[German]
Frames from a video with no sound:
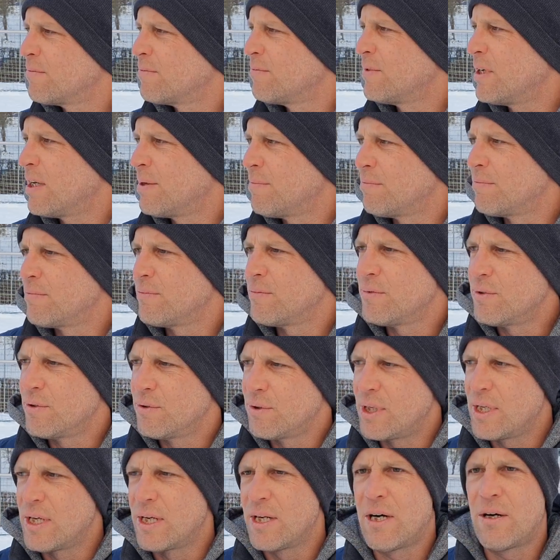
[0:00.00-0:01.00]
Wir haben
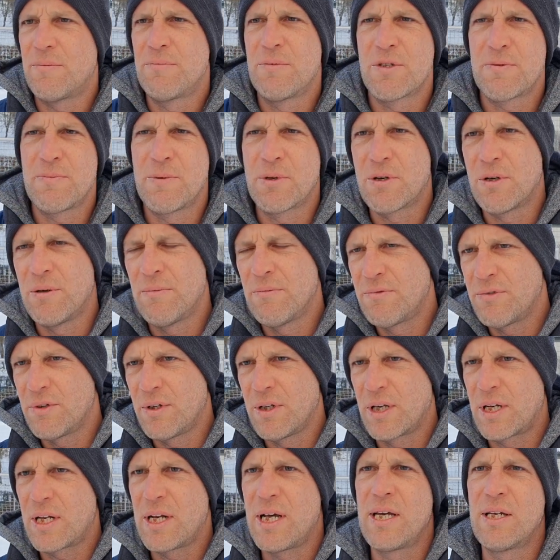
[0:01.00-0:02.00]
nur die Erlaubnis bekommen für
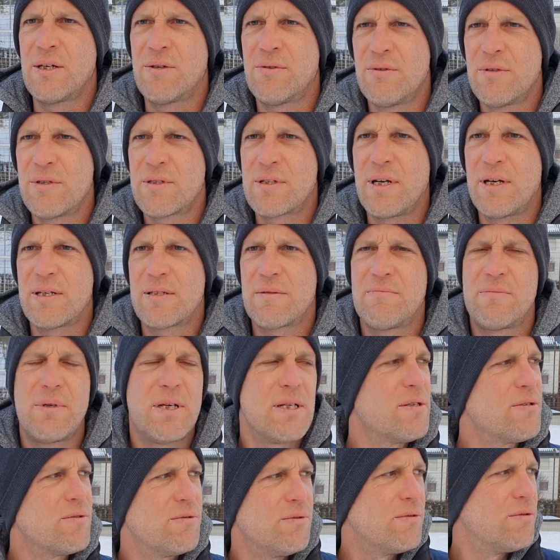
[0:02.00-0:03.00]
den kleinen
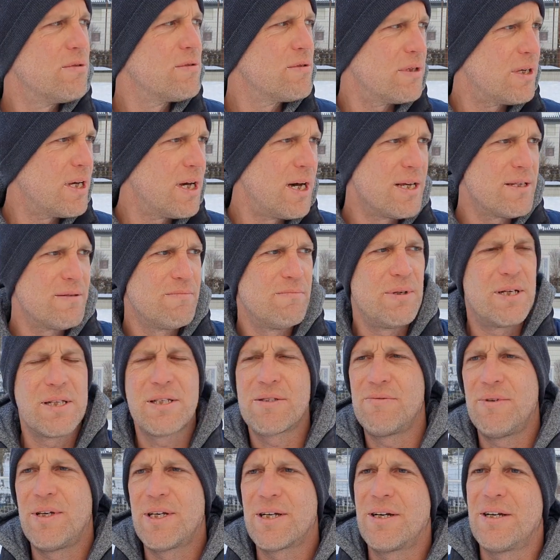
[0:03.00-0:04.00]
Kunstrasenplatz. Gut, unser
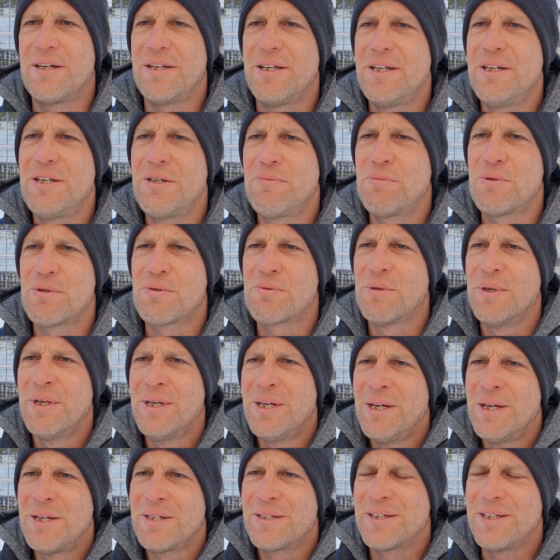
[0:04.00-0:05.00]
Rasenplatz wäre gerade eh nicht
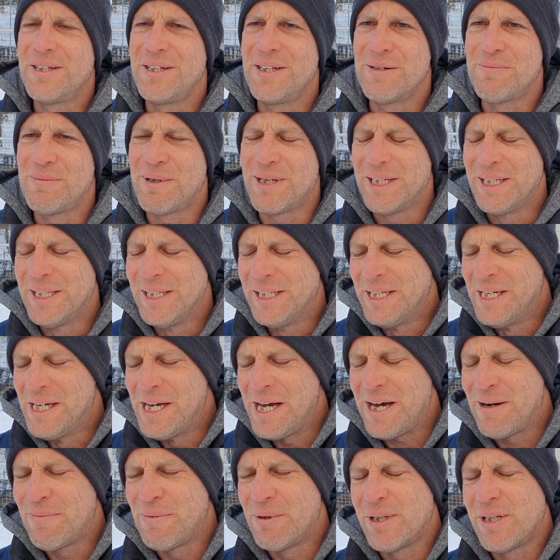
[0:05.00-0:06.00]
trainierbar,
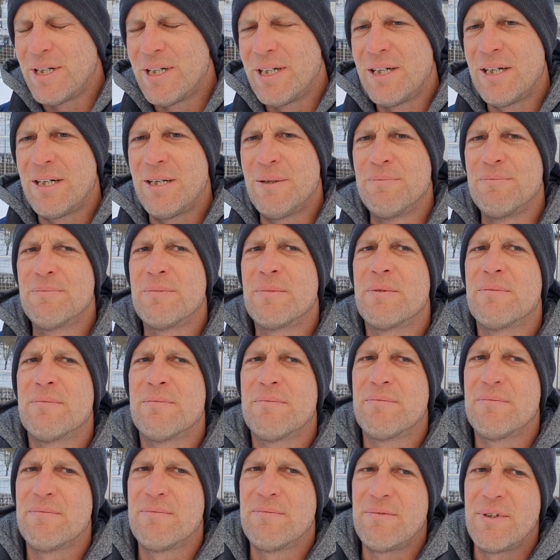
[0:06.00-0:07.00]
aber ähm,
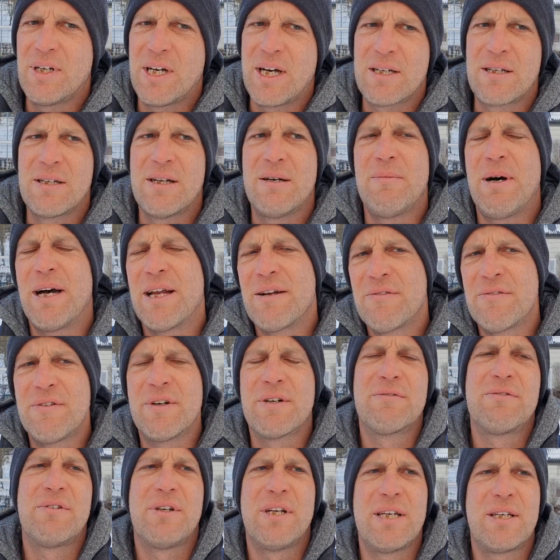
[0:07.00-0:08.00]
wir hatten am
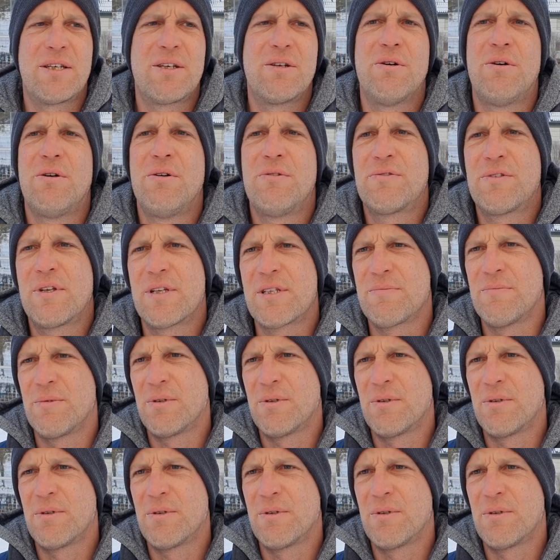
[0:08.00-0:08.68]
Anfang vielleicht gehofft, dass